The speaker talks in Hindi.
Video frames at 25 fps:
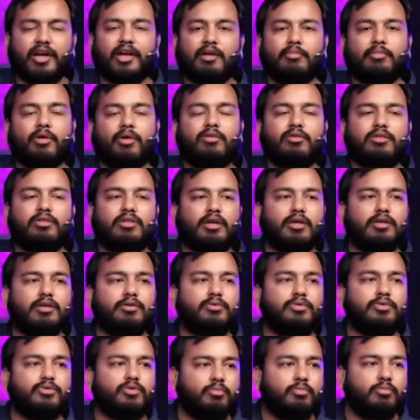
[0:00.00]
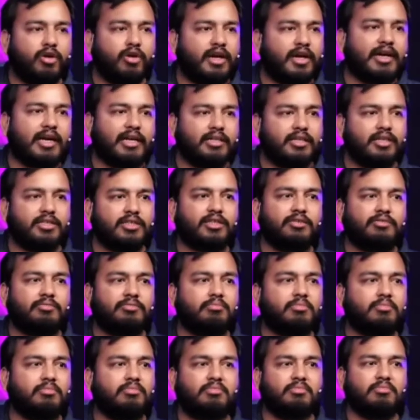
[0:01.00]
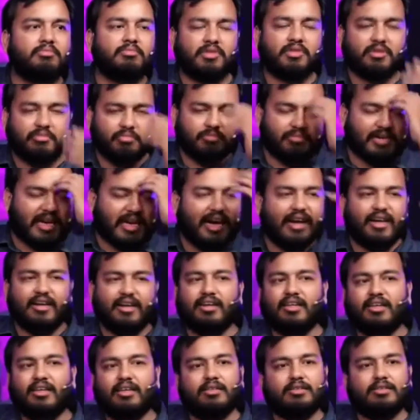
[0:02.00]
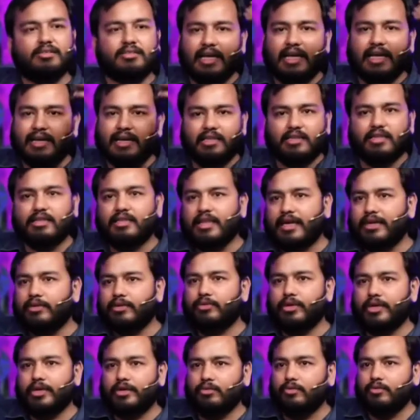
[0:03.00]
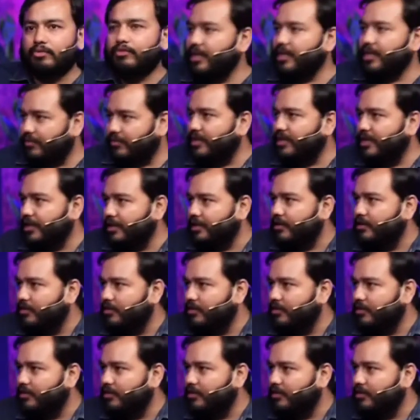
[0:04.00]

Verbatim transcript: अबाउट द यूट्यूब मोनेटाइजेशन द ब्रांड डील्स द एनीथिंग दैट यू कैन डू वी नेवर डिड